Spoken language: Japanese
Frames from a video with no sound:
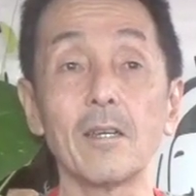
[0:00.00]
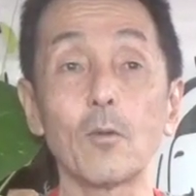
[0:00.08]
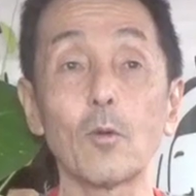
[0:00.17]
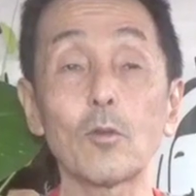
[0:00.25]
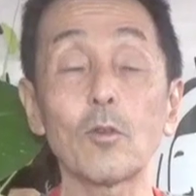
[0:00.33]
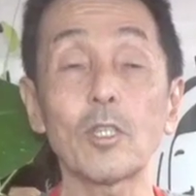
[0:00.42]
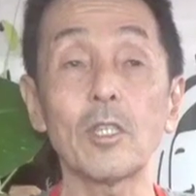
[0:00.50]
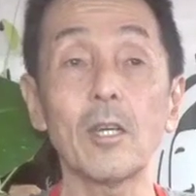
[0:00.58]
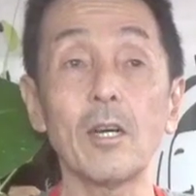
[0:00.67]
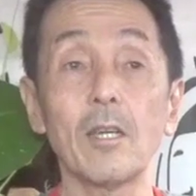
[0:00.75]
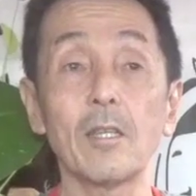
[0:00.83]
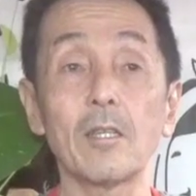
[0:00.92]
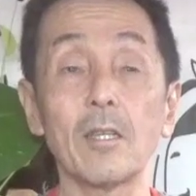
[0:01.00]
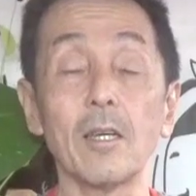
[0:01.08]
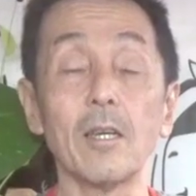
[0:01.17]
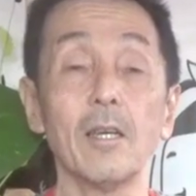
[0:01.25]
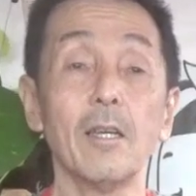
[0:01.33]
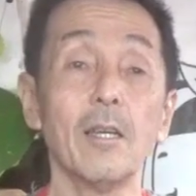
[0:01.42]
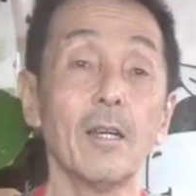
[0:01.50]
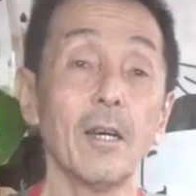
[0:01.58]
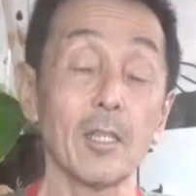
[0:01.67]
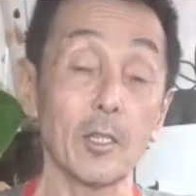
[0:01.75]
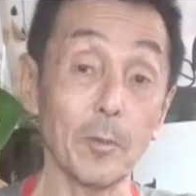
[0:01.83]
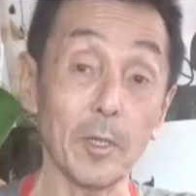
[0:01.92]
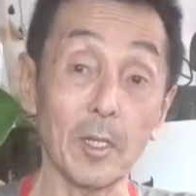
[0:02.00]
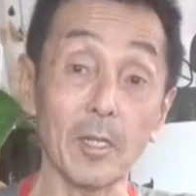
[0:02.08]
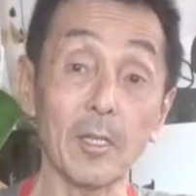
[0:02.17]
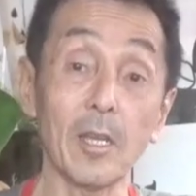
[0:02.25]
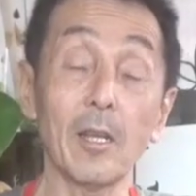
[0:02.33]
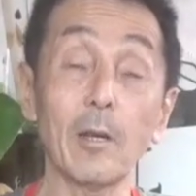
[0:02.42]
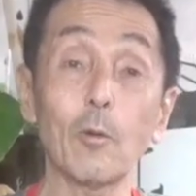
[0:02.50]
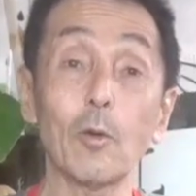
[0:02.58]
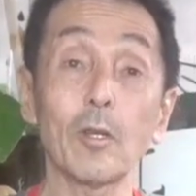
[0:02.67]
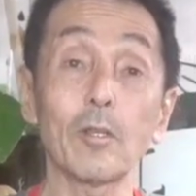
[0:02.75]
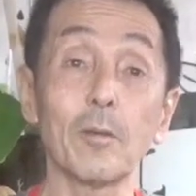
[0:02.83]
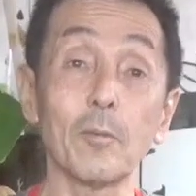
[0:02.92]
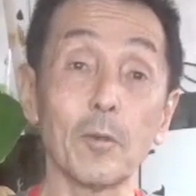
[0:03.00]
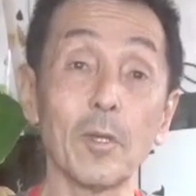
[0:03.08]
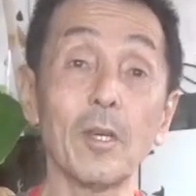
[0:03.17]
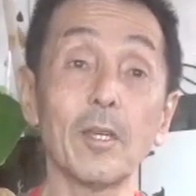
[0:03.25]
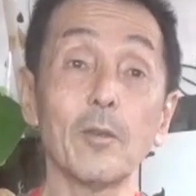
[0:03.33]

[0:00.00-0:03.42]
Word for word: 今年入って始めた寺子屋でもね、